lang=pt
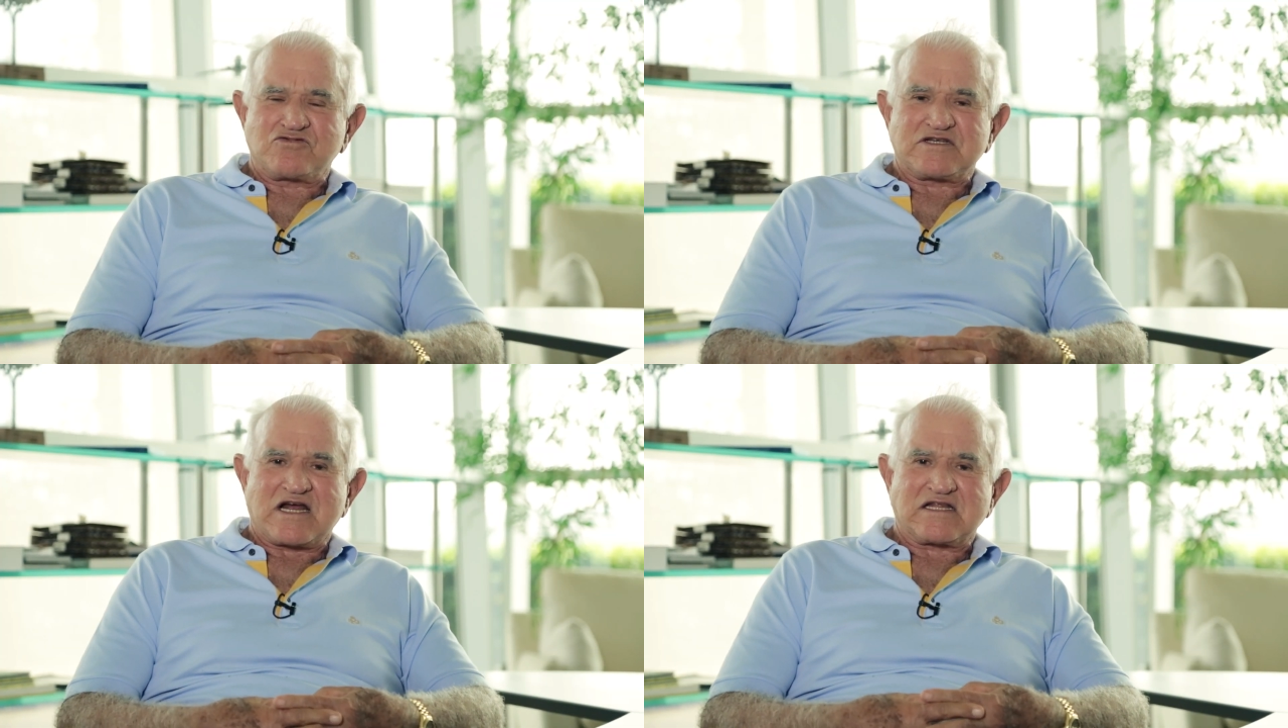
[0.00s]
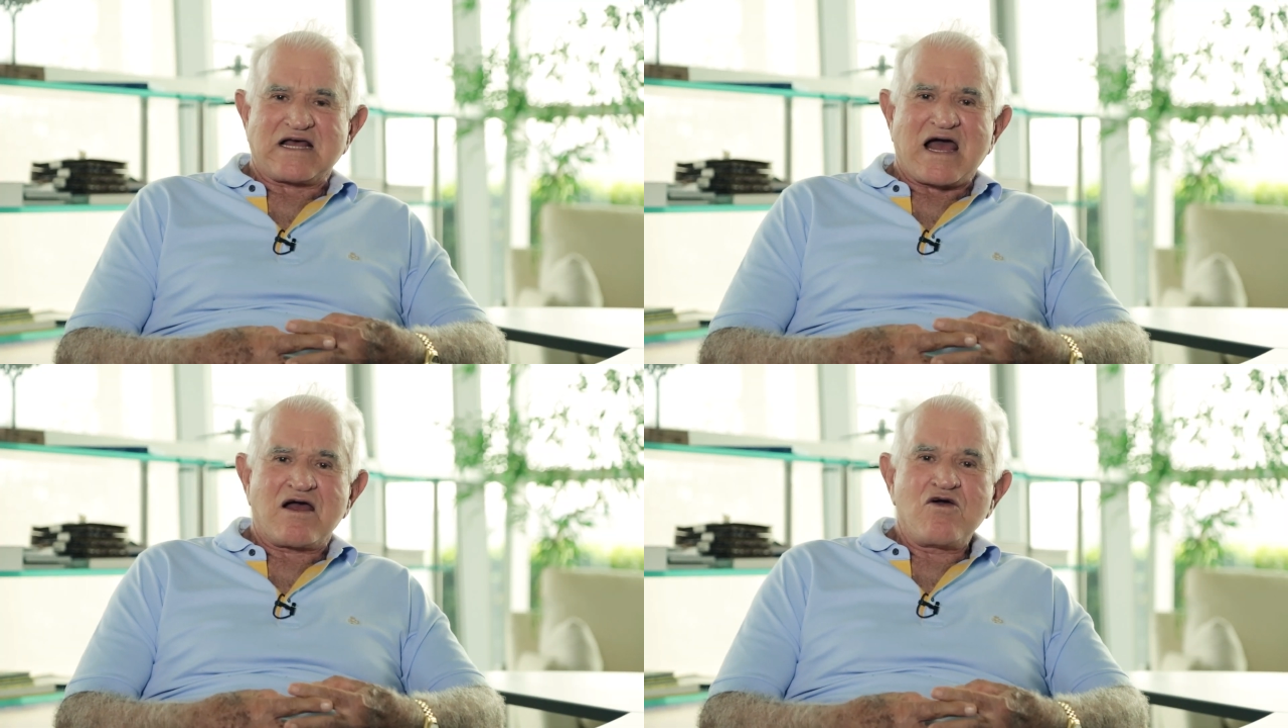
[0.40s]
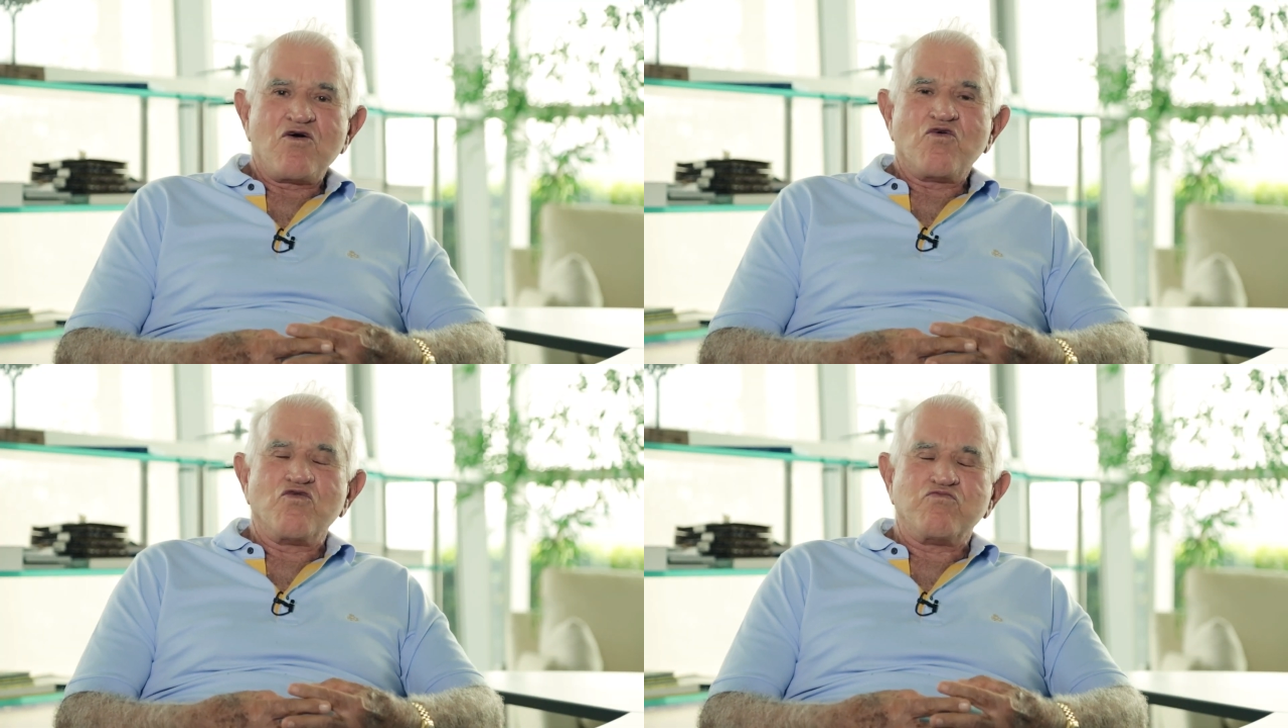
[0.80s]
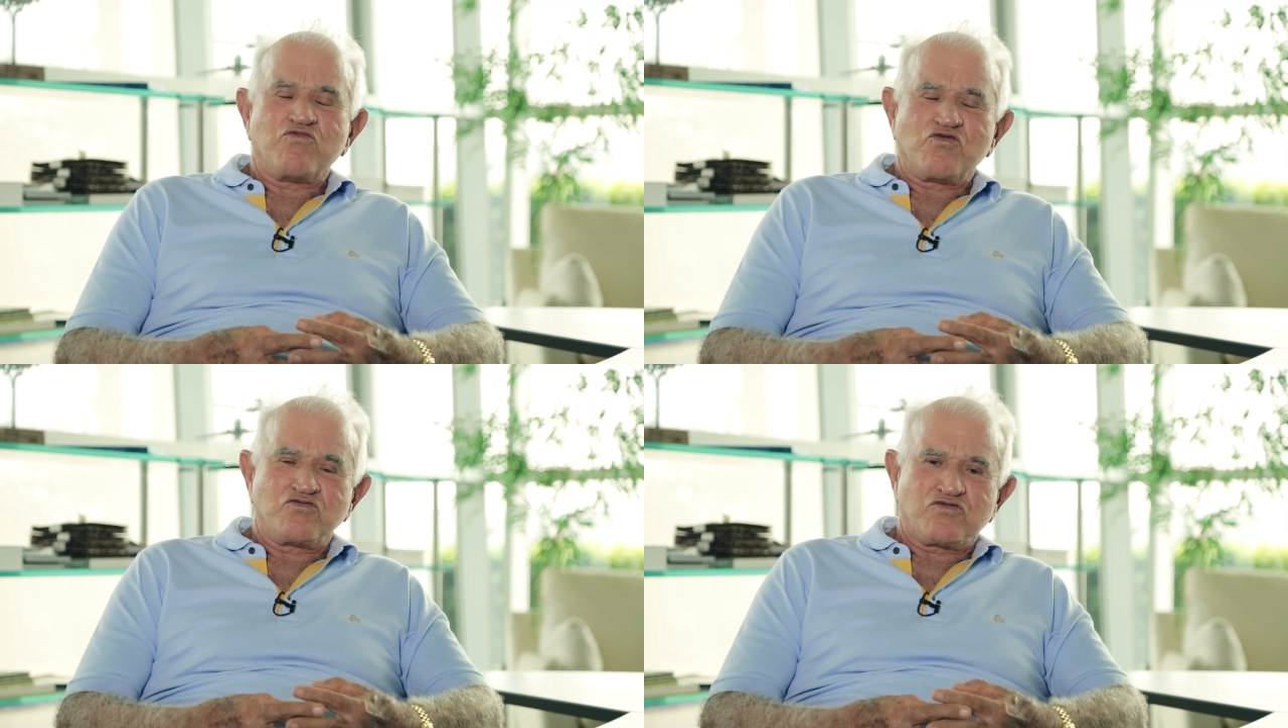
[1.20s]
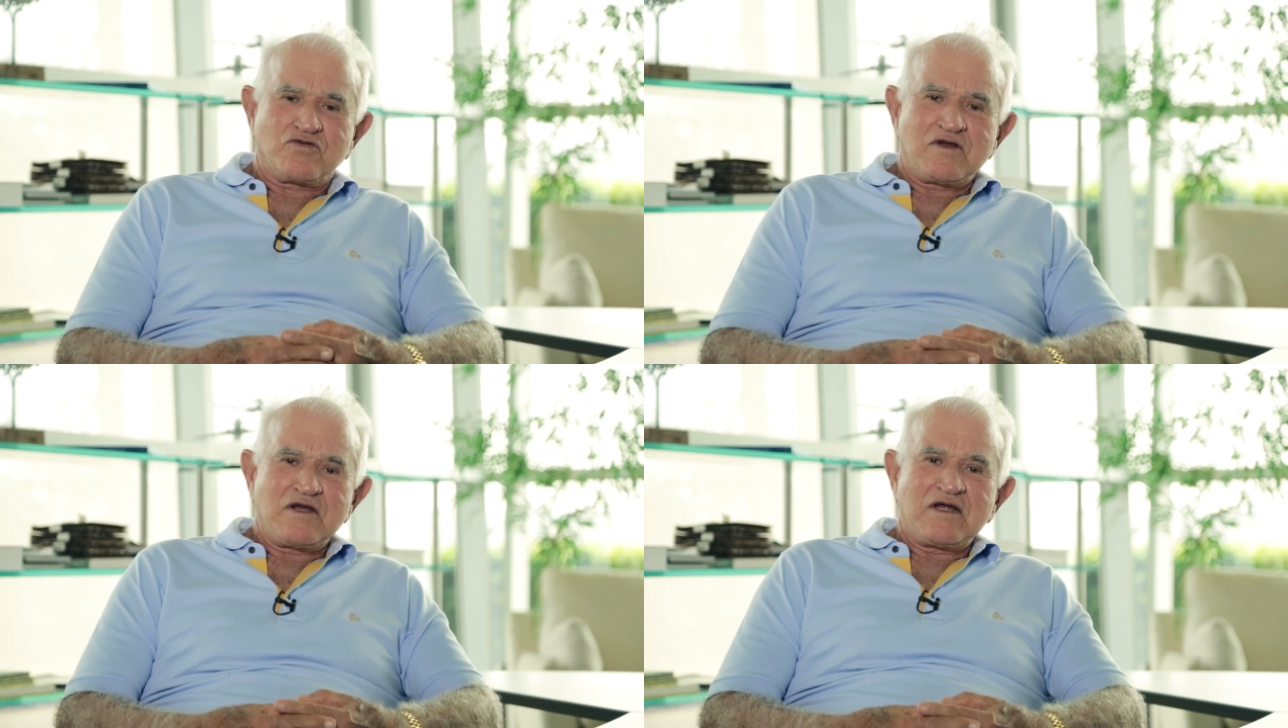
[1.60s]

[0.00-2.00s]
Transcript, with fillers: consertar o mundo,